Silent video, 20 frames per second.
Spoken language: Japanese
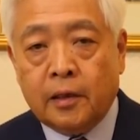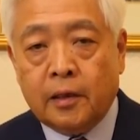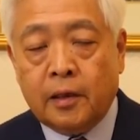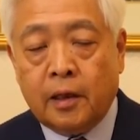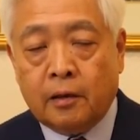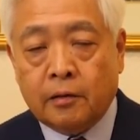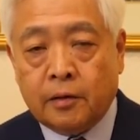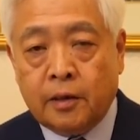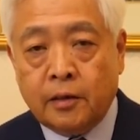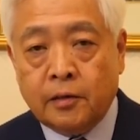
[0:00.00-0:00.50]

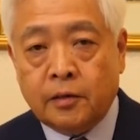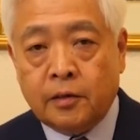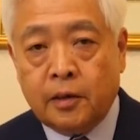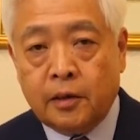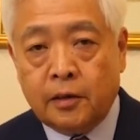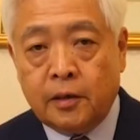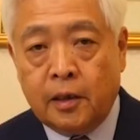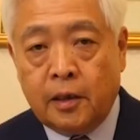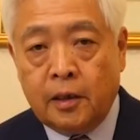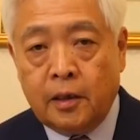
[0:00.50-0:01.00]
逆転し
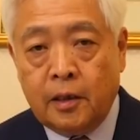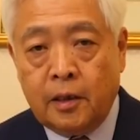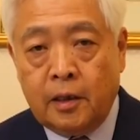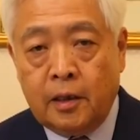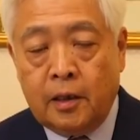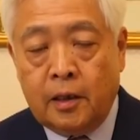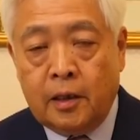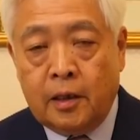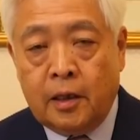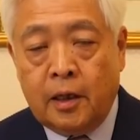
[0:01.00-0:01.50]
て
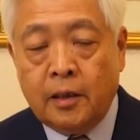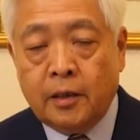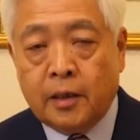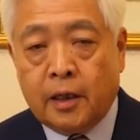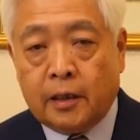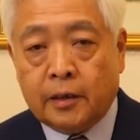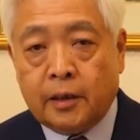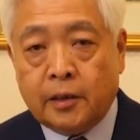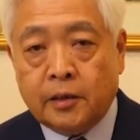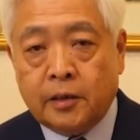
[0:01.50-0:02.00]
変
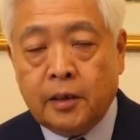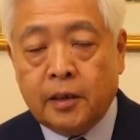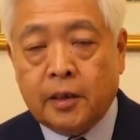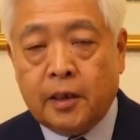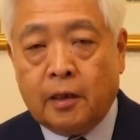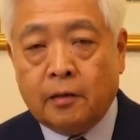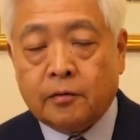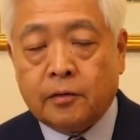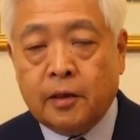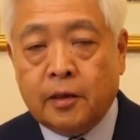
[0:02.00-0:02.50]
な形で
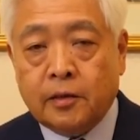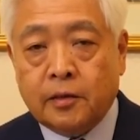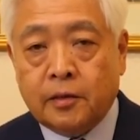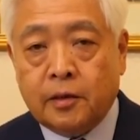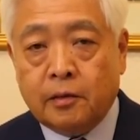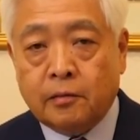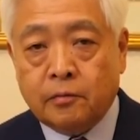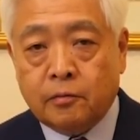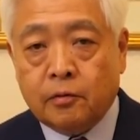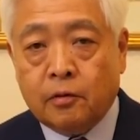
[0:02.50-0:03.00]
逆転し
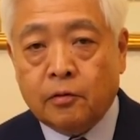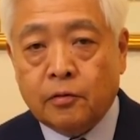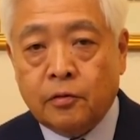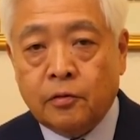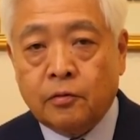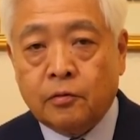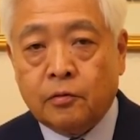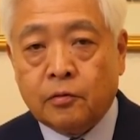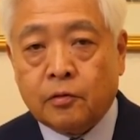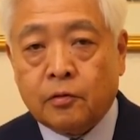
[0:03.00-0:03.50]
ているとい
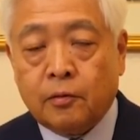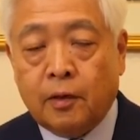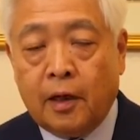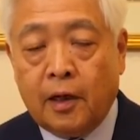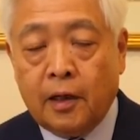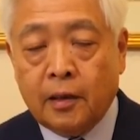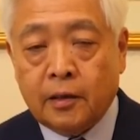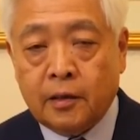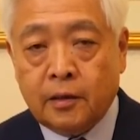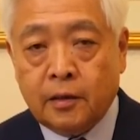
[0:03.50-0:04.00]
うこと
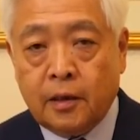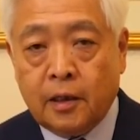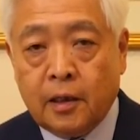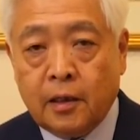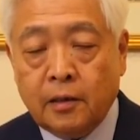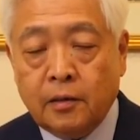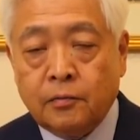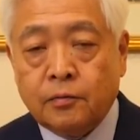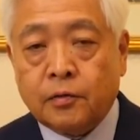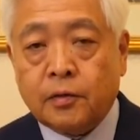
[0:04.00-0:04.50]
は明ら
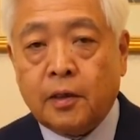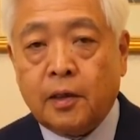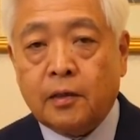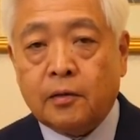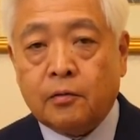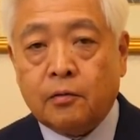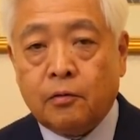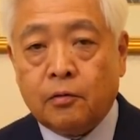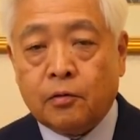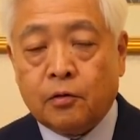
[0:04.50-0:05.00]
かに不
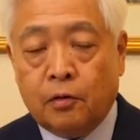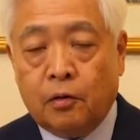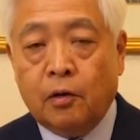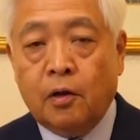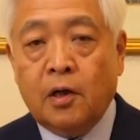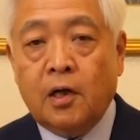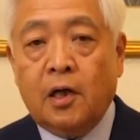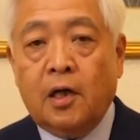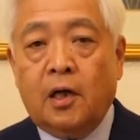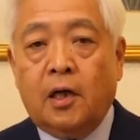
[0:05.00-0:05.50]
正投票
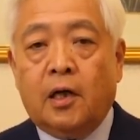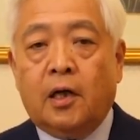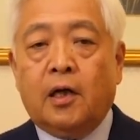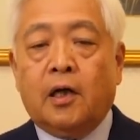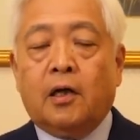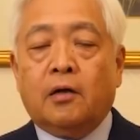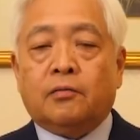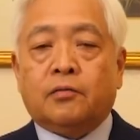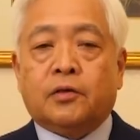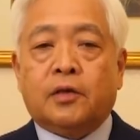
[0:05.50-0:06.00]

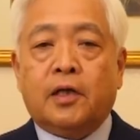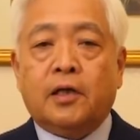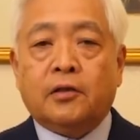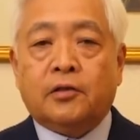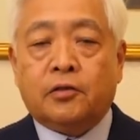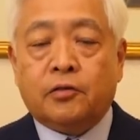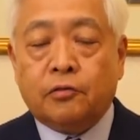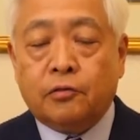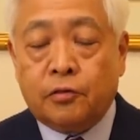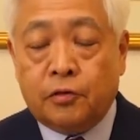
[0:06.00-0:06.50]
え不正
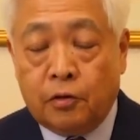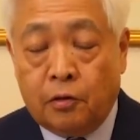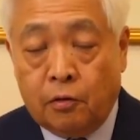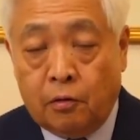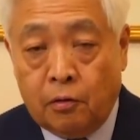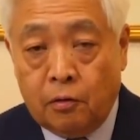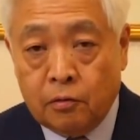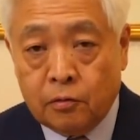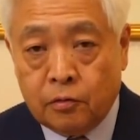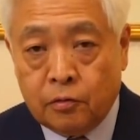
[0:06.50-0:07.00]
収
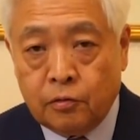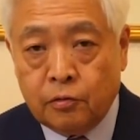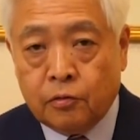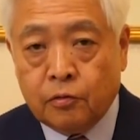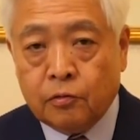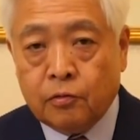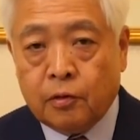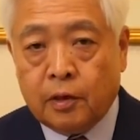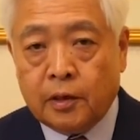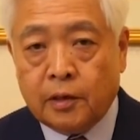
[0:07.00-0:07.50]
票という
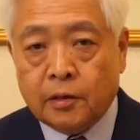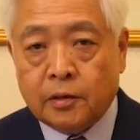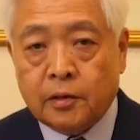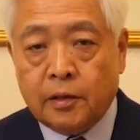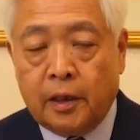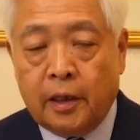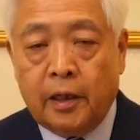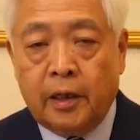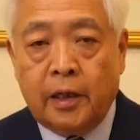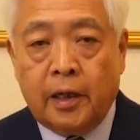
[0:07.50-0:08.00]
ことがです
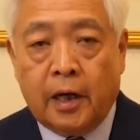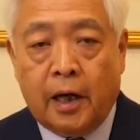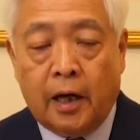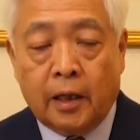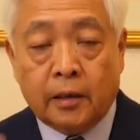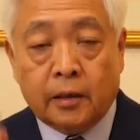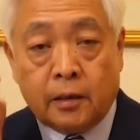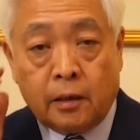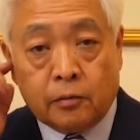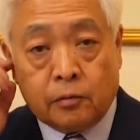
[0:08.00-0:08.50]
ね
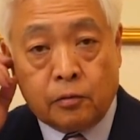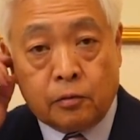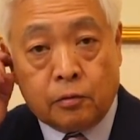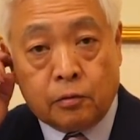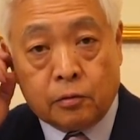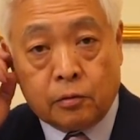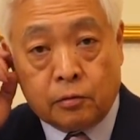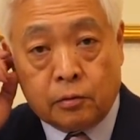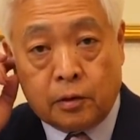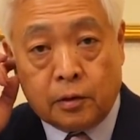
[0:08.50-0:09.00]
あったという
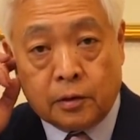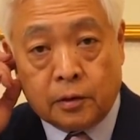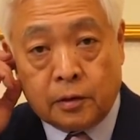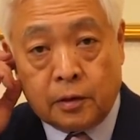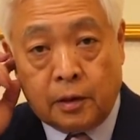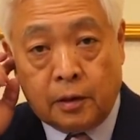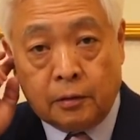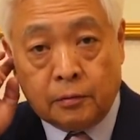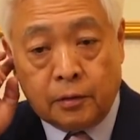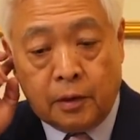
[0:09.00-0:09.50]
ことをです
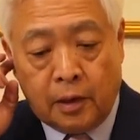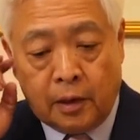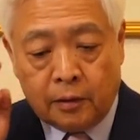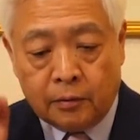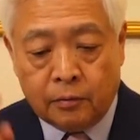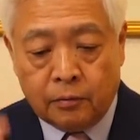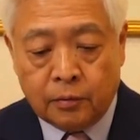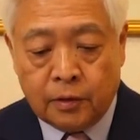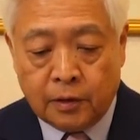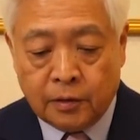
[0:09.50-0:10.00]
ねあ
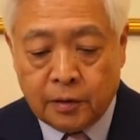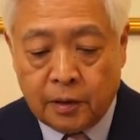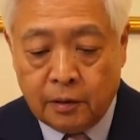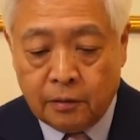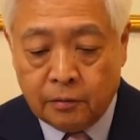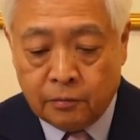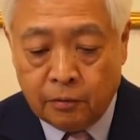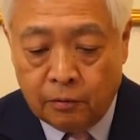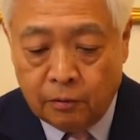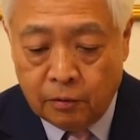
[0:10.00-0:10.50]
の裏付け
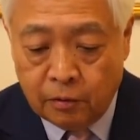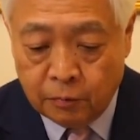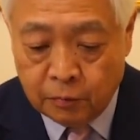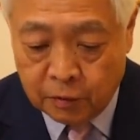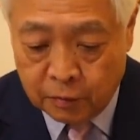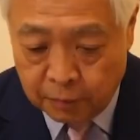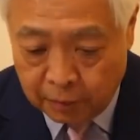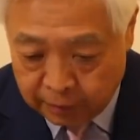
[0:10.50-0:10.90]
ると思い